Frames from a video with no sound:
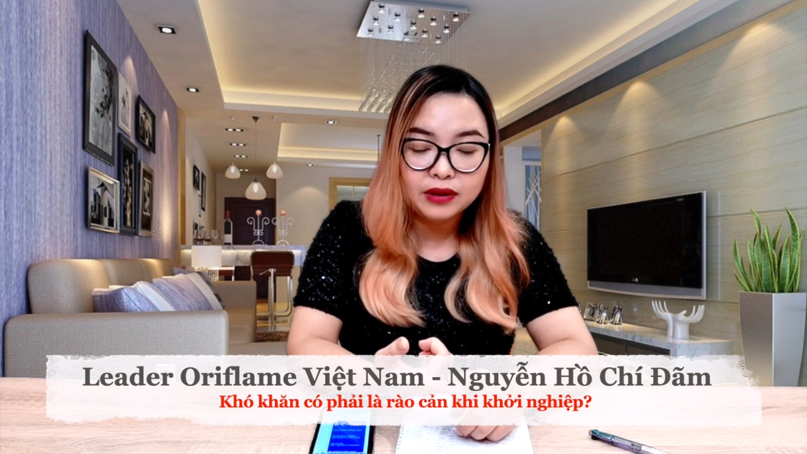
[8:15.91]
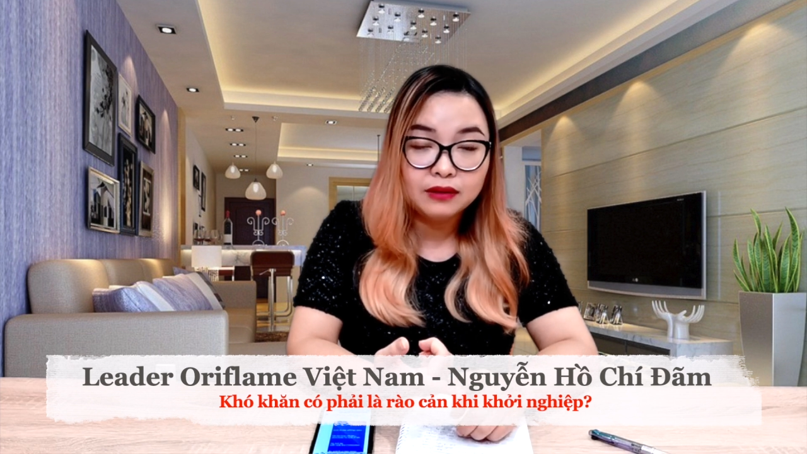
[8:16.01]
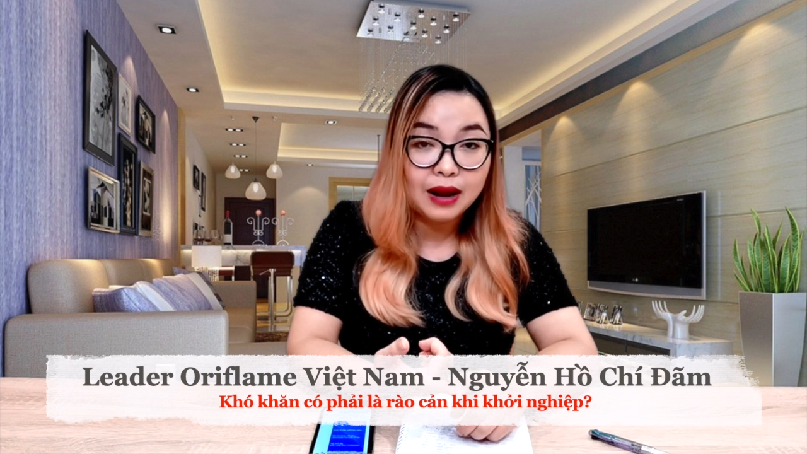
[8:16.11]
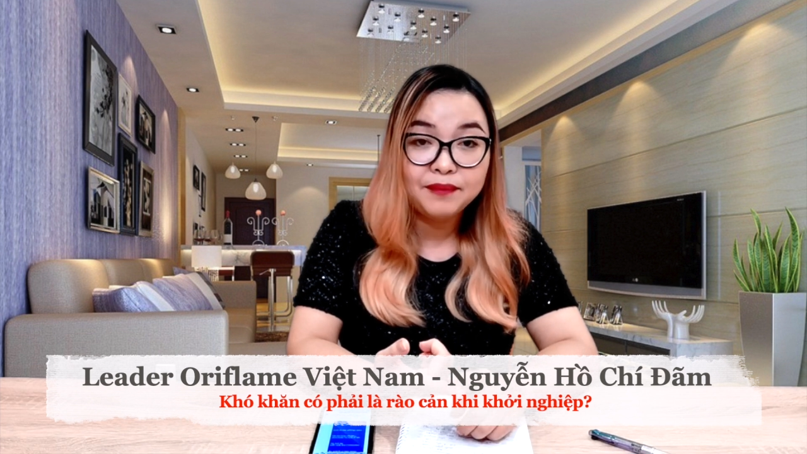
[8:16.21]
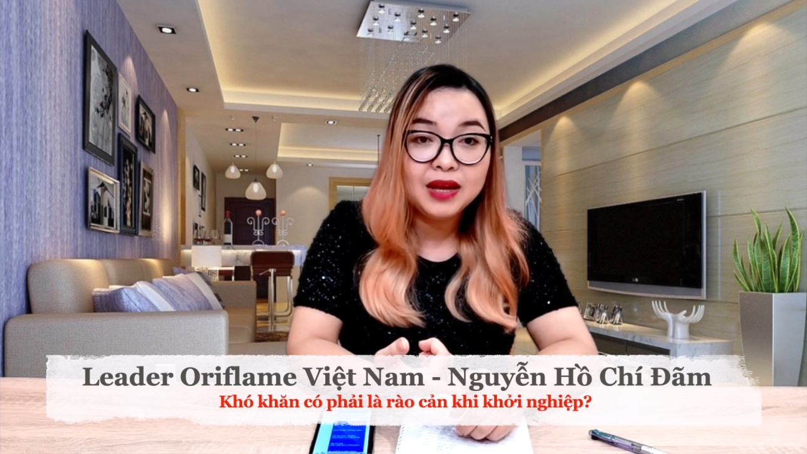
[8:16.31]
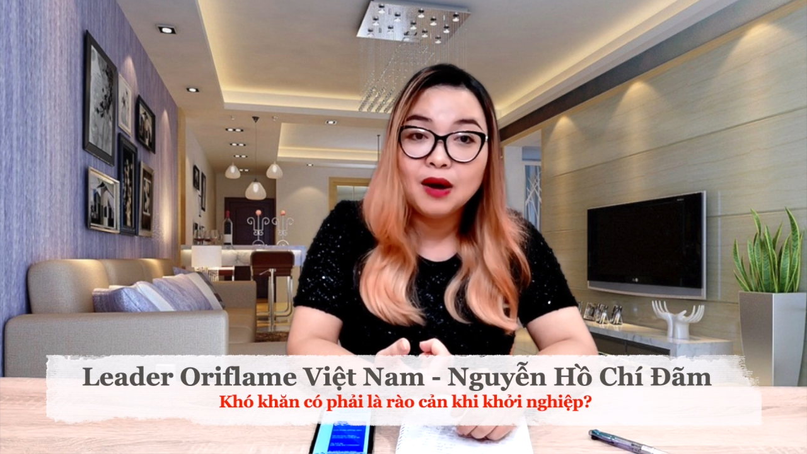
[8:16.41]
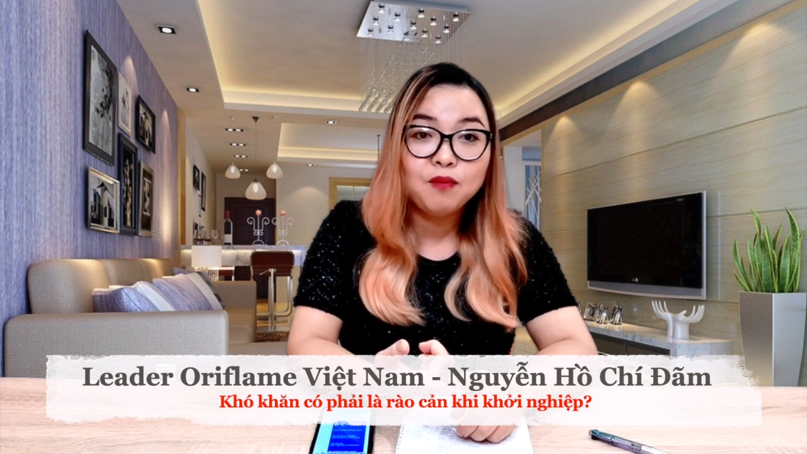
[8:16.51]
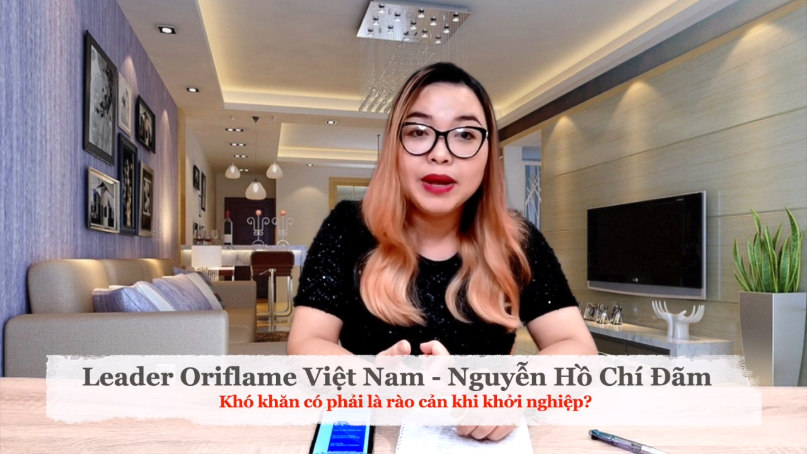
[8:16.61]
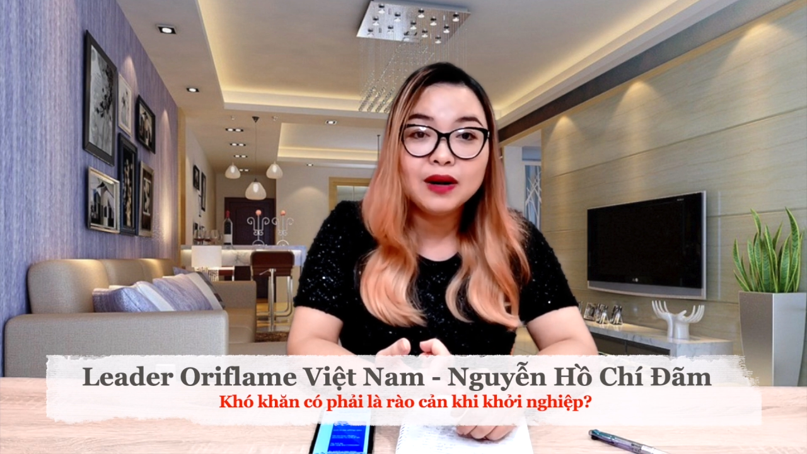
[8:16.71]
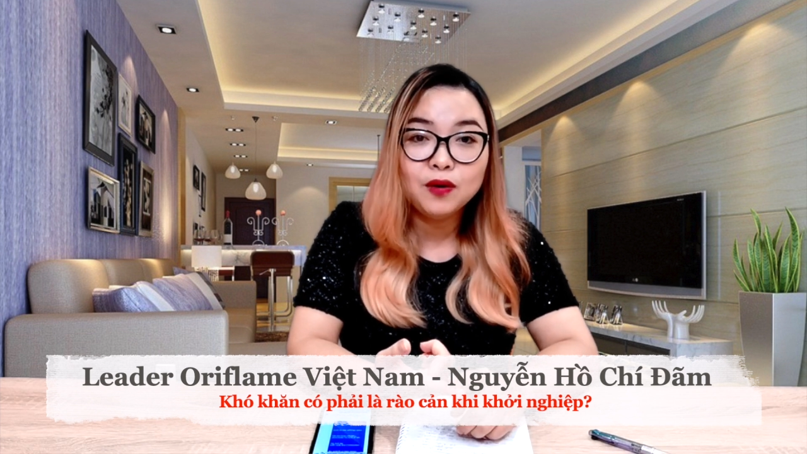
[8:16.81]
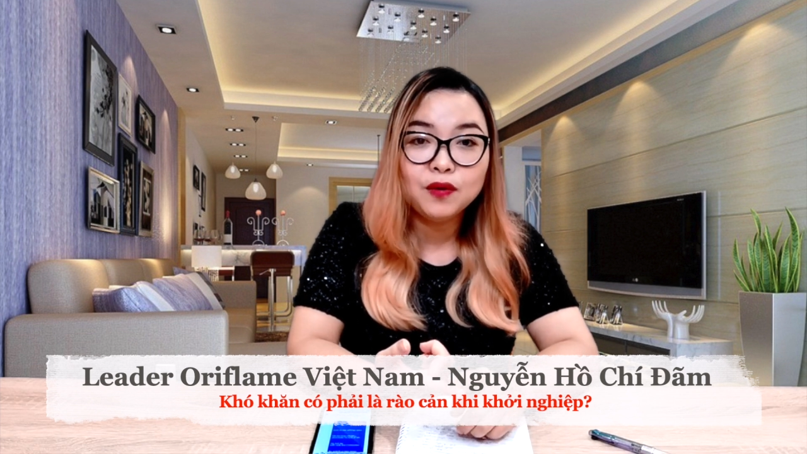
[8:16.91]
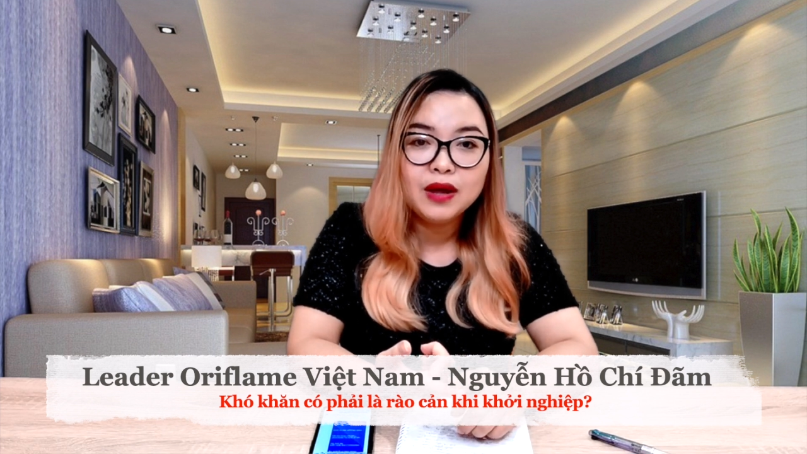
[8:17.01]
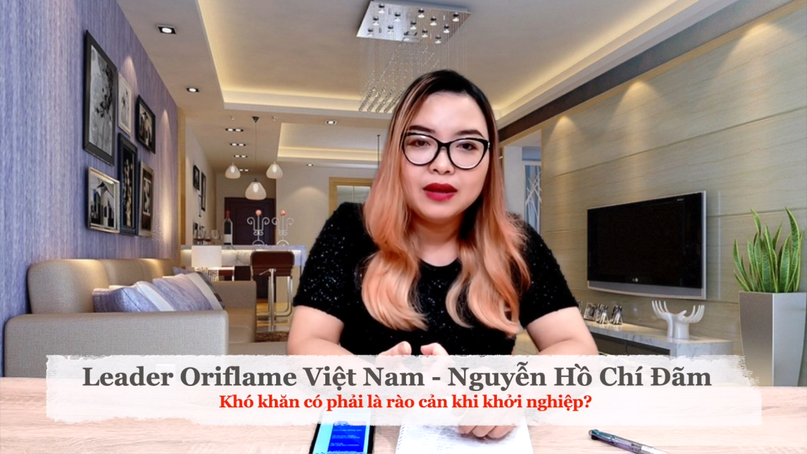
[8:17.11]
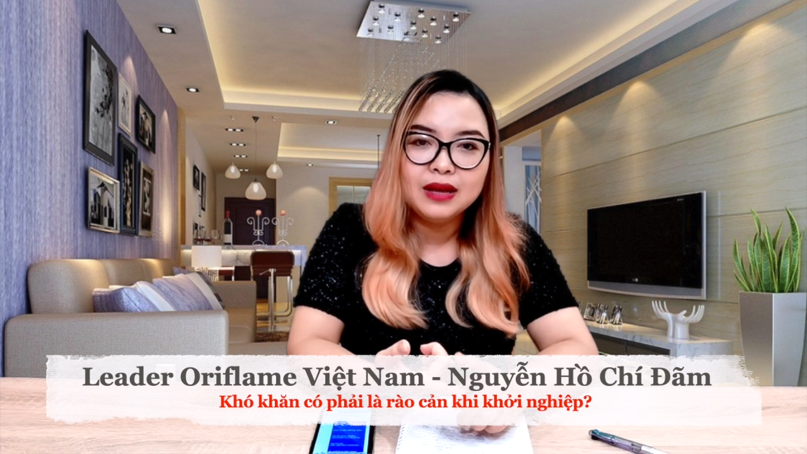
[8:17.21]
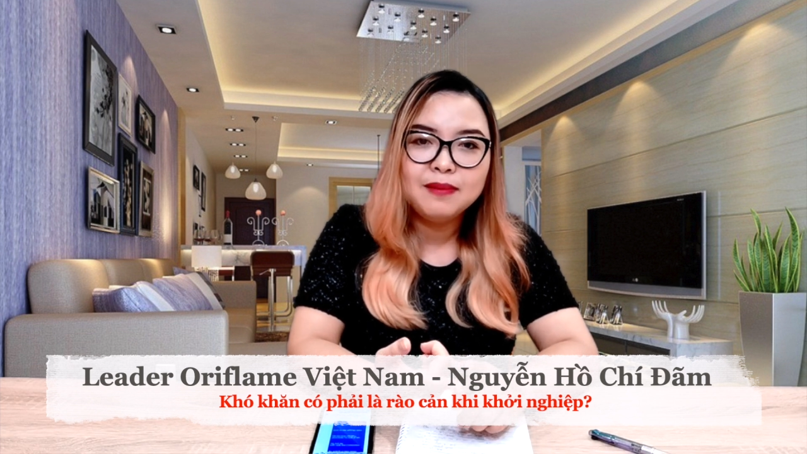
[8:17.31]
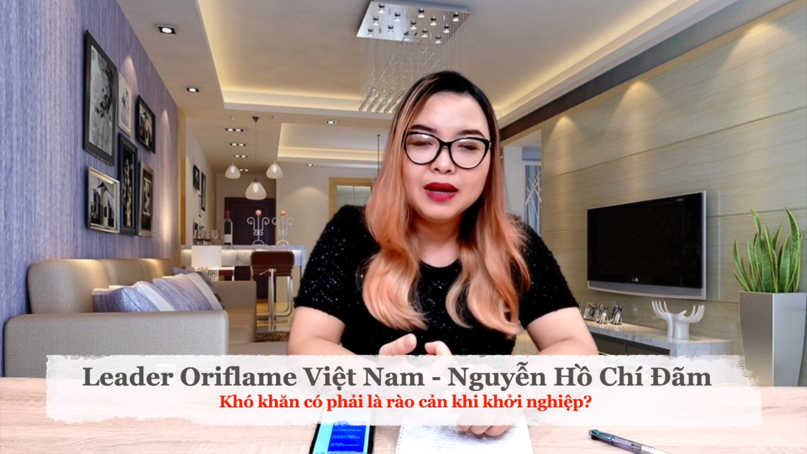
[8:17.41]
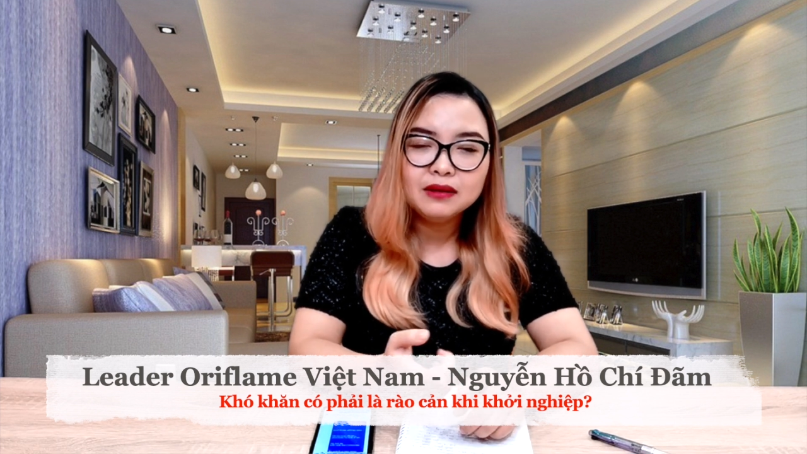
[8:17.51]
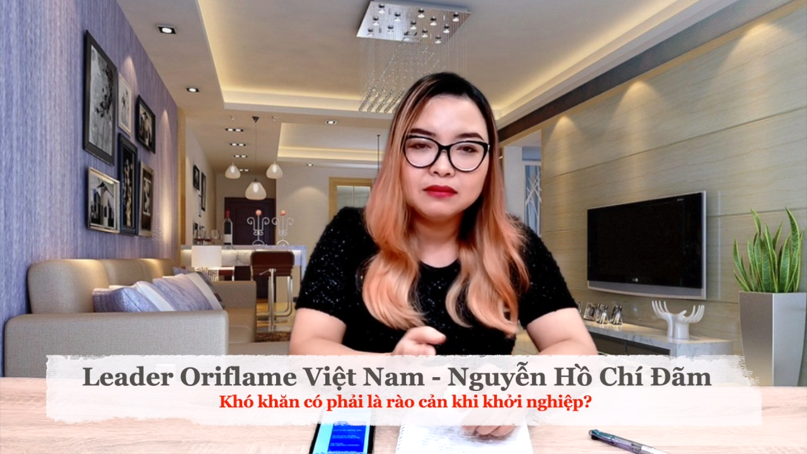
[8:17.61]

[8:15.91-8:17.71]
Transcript: thậm chí không biết luôn chỉ biết ừ,